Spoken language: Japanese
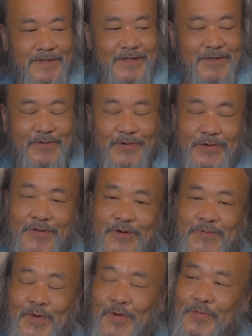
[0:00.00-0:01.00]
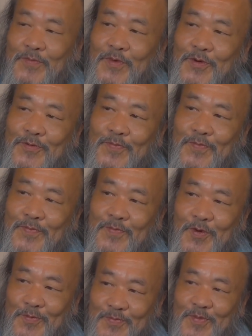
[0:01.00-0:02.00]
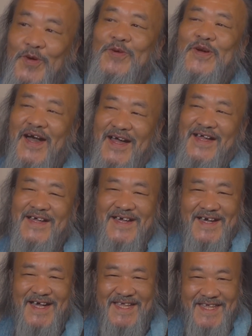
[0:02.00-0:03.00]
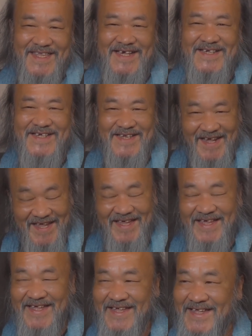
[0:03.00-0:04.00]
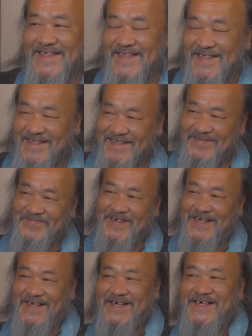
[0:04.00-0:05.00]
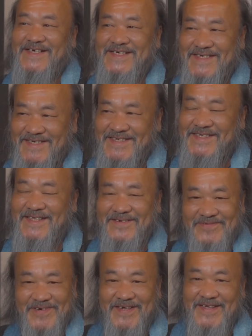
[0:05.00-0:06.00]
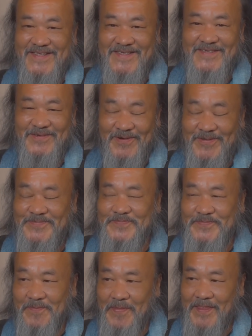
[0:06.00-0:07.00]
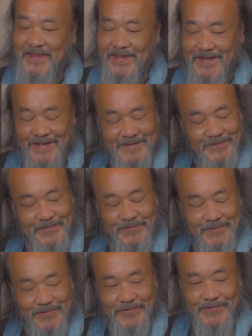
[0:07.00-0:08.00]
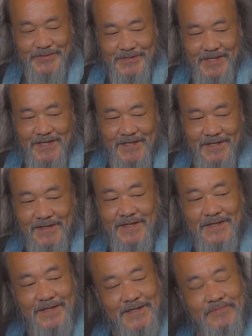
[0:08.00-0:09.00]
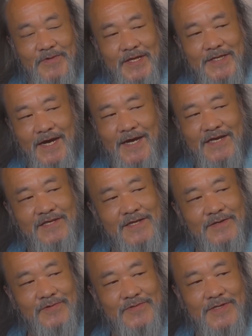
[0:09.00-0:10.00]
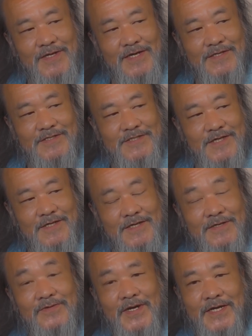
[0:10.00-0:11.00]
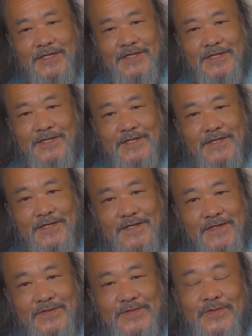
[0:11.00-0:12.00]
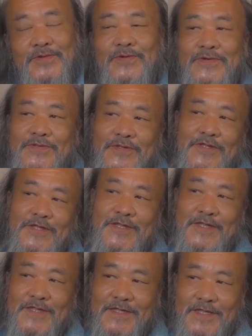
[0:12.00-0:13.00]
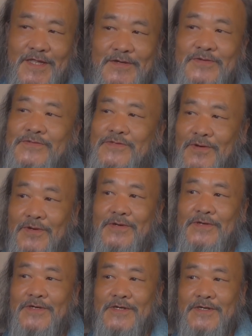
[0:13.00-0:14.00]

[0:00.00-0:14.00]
いろいろもんもんもんもん考えたりねまあしてるわけですよ。でそういうことをしてきながら今大体こんな感じじゃねえのかなっていうところってのを